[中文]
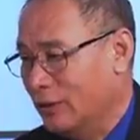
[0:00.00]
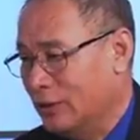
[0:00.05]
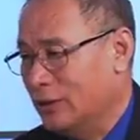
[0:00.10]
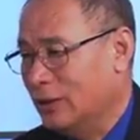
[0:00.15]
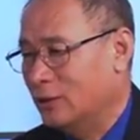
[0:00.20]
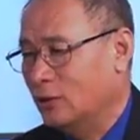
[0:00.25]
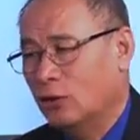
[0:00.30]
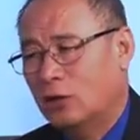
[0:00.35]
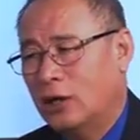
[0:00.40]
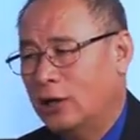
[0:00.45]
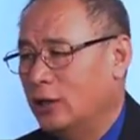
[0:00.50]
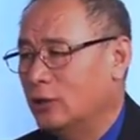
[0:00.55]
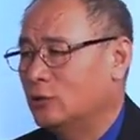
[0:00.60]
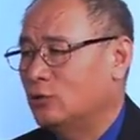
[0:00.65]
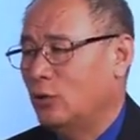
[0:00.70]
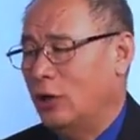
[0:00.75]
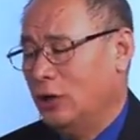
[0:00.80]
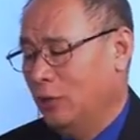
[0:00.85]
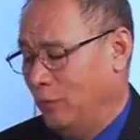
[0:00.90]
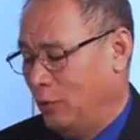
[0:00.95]
题，都可以
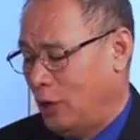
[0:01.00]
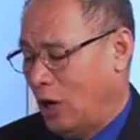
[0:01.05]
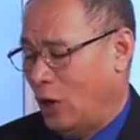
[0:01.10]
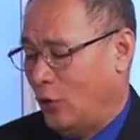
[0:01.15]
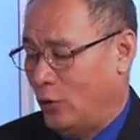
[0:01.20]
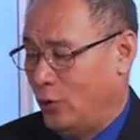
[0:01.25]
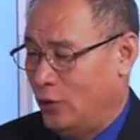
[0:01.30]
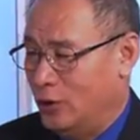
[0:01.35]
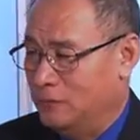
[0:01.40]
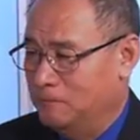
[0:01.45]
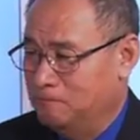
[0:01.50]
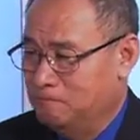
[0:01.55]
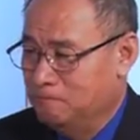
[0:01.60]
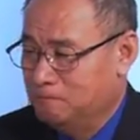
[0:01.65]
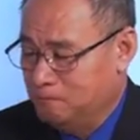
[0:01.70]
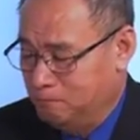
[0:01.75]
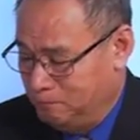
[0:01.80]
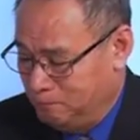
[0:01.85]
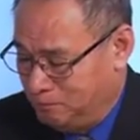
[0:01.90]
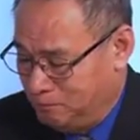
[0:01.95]
全都不考虑。所以
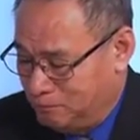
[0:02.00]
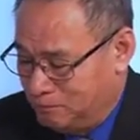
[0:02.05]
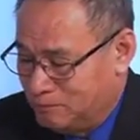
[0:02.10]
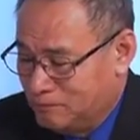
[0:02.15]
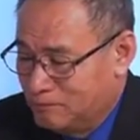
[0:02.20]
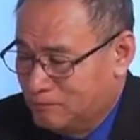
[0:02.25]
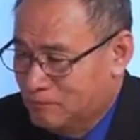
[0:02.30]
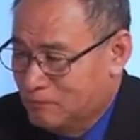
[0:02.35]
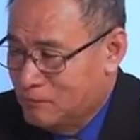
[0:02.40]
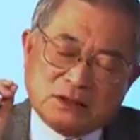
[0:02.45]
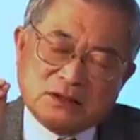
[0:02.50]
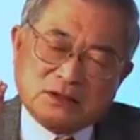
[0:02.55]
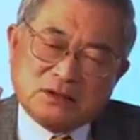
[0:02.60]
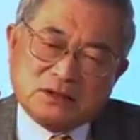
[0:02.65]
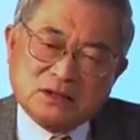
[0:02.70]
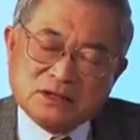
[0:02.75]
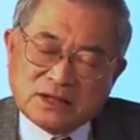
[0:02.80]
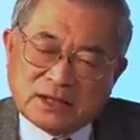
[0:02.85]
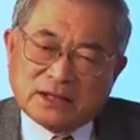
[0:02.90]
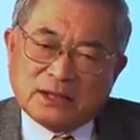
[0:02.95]
呢，这就是一个
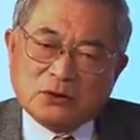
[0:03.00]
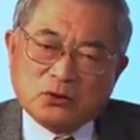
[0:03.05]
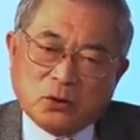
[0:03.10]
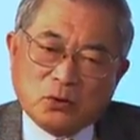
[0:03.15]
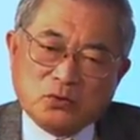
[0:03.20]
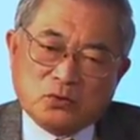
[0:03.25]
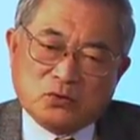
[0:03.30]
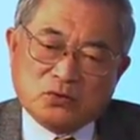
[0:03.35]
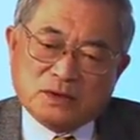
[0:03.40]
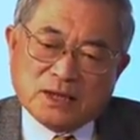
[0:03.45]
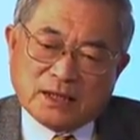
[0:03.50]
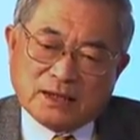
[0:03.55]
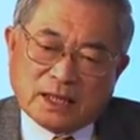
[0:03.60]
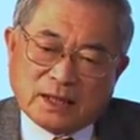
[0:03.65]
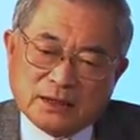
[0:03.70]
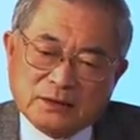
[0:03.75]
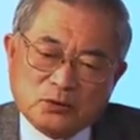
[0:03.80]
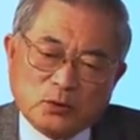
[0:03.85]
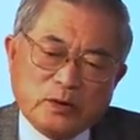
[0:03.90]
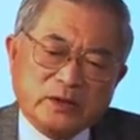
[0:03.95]
直接的冲突在哪
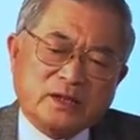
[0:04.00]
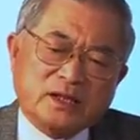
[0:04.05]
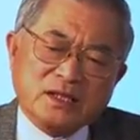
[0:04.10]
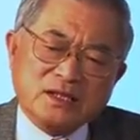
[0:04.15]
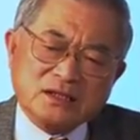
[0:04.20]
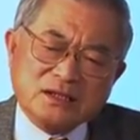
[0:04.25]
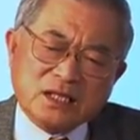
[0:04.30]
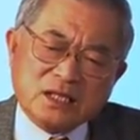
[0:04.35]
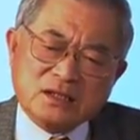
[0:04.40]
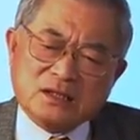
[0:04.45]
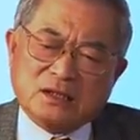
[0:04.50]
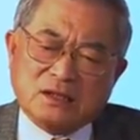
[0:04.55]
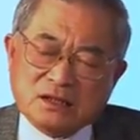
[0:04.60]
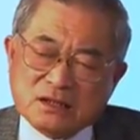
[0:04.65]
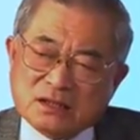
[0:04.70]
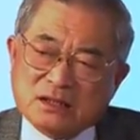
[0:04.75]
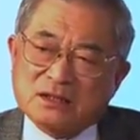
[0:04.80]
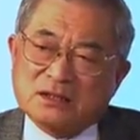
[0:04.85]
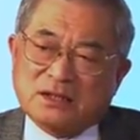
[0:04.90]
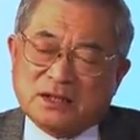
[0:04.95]
里？所以跟任何
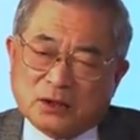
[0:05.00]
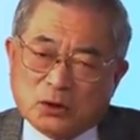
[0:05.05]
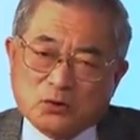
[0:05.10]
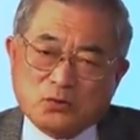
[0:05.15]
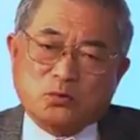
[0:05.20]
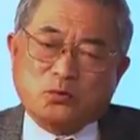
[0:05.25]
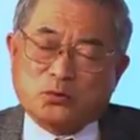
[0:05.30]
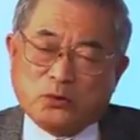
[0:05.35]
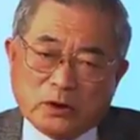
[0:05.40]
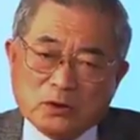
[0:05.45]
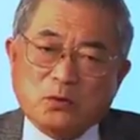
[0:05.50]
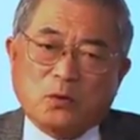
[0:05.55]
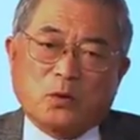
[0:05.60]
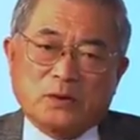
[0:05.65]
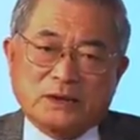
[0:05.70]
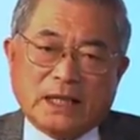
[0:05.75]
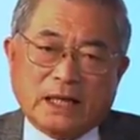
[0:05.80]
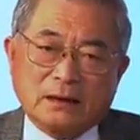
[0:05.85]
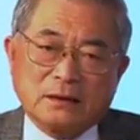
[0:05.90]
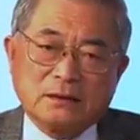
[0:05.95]
世界的主权国
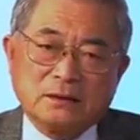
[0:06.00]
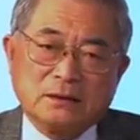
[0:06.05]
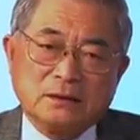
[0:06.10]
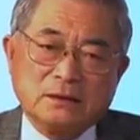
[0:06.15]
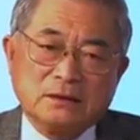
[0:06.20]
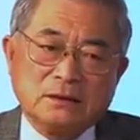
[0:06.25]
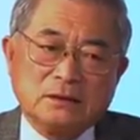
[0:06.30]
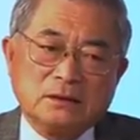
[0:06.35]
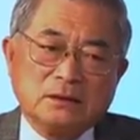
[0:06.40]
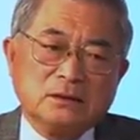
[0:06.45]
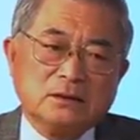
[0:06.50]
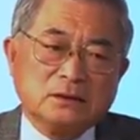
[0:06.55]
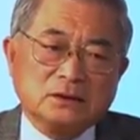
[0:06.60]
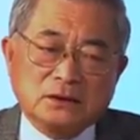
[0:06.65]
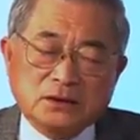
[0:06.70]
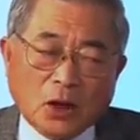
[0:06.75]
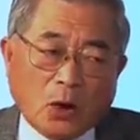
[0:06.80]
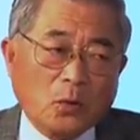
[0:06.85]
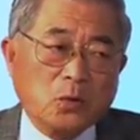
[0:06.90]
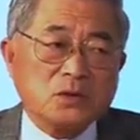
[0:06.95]
家
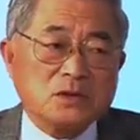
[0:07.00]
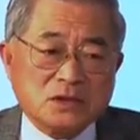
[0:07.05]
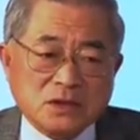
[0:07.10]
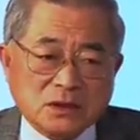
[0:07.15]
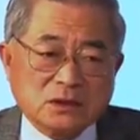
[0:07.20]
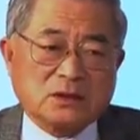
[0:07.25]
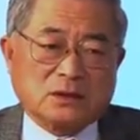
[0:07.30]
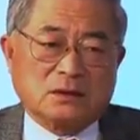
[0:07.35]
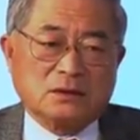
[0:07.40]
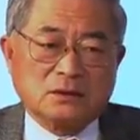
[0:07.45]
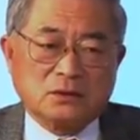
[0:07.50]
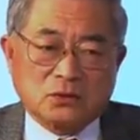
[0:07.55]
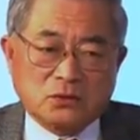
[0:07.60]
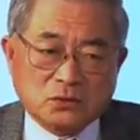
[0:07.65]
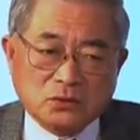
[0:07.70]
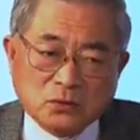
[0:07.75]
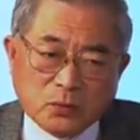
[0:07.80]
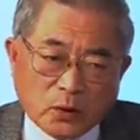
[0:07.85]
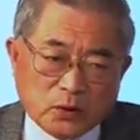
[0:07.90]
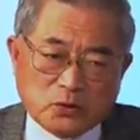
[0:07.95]
都是。
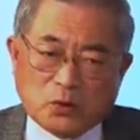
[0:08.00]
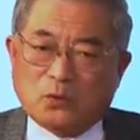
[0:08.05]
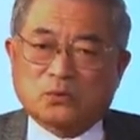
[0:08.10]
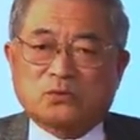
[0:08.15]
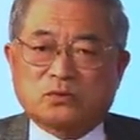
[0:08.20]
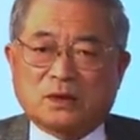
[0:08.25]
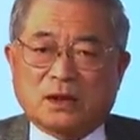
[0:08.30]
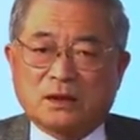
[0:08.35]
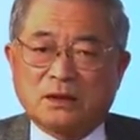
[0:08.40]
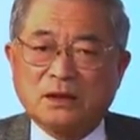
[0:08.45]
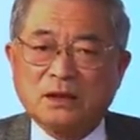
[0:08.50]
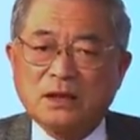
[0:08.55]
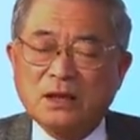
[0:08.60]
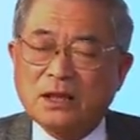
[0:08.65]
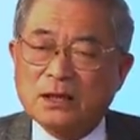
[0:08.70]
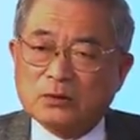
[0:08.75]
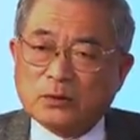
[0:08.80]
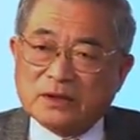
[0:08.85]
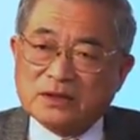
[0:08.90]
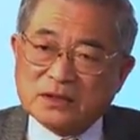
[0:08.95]
冲突的，
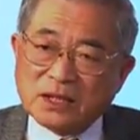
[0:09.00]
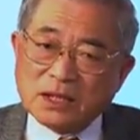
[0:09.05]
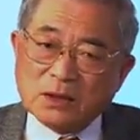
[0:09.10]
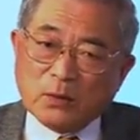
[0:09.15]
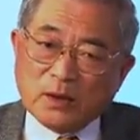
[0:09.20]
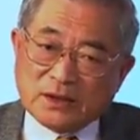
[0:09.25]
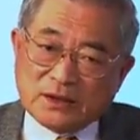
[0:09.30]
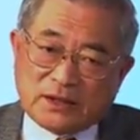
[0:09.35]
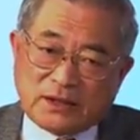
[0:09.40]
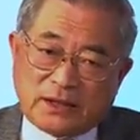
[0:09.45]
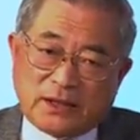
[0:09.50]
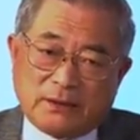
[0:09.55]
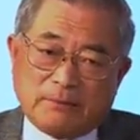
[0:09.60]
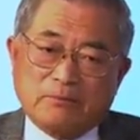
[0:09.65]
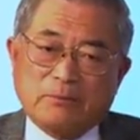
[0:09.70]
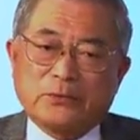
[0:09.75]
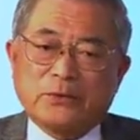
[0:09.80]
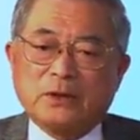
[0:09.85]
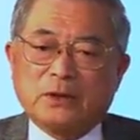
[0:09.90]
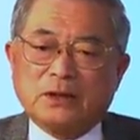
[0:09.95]
所以这个问题，
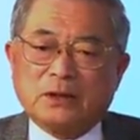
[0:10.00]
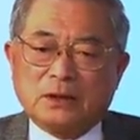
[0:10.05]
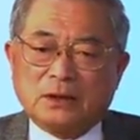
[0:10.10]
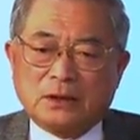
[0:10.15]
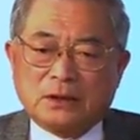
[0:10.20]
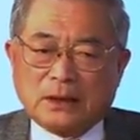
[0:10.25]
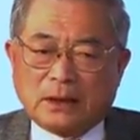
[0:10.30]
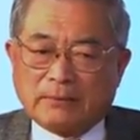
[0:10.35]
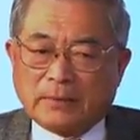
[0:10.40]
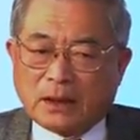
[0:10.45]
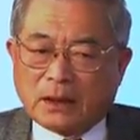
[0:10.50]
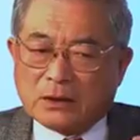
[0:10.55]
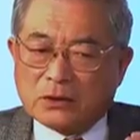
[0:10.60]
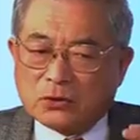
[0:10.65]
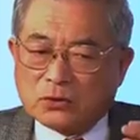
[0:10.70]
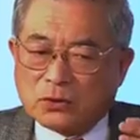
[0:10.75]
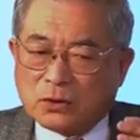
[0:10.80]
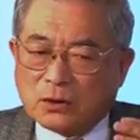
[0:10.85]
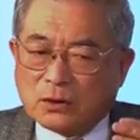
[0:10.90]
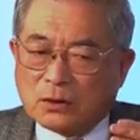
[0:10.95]
那么，
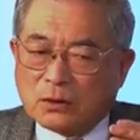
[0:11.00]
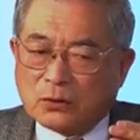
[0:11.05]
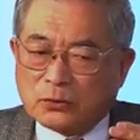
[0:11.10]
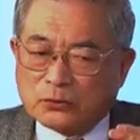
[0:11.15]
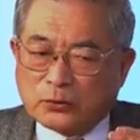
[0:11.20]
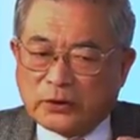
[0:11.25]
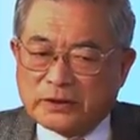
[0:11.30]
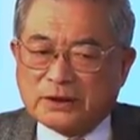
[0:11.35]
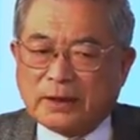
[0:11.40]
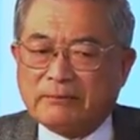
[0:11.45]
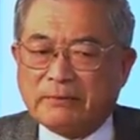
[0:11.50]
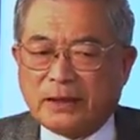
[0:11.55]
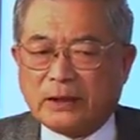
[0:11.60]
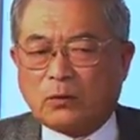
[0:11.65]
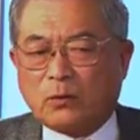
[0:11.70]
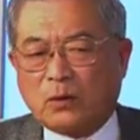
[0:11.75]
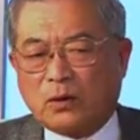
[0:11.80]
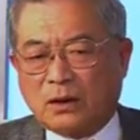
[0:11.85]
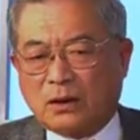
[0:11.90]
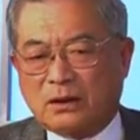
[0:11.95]
所以在美
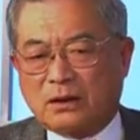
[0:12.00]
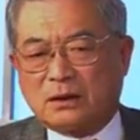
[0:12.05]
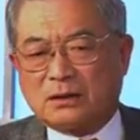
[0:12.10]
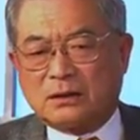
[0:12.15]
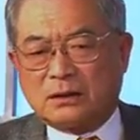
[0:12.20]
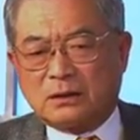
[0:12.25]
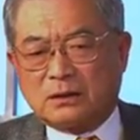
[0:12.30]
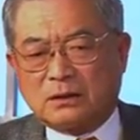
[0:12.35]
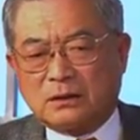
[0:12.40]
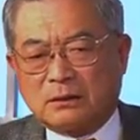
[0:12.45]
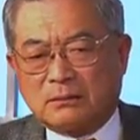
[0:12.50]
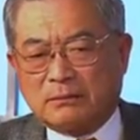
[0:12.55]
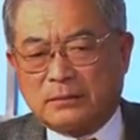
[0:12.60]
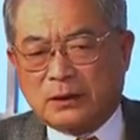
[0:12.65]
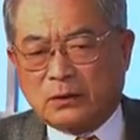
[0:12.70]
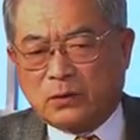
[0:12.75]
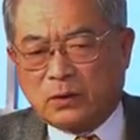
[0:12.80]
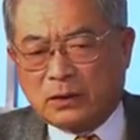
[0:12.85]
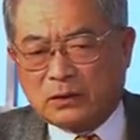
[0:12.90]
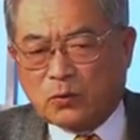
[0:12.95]
国
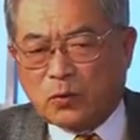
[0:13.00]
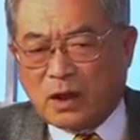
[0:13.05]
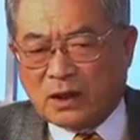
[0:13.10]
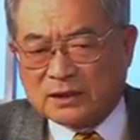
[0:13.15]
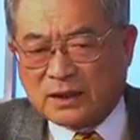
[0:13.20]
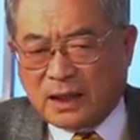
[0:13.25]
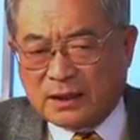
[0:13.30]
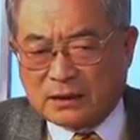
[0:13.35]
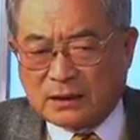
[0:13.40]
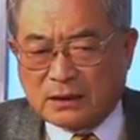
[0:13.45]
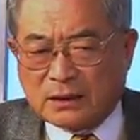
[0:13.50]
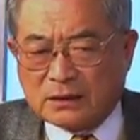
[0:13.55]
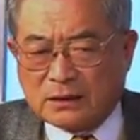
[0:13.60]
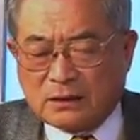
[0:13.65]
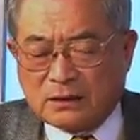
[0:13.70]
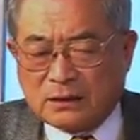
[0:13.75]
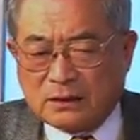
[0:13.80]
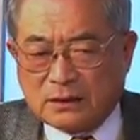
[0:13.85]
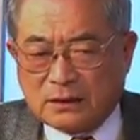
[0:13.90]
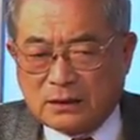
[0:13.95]
的广大的
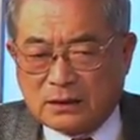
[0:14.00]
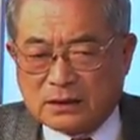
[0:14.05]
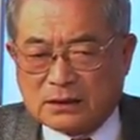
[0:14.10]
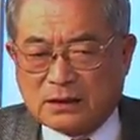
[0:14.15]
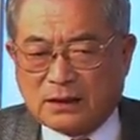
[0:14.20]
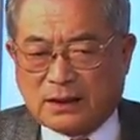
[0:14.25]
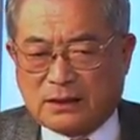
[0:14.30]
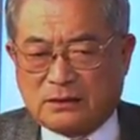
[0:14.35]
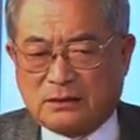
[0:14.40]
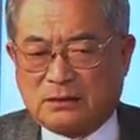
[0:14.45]
伊斯兰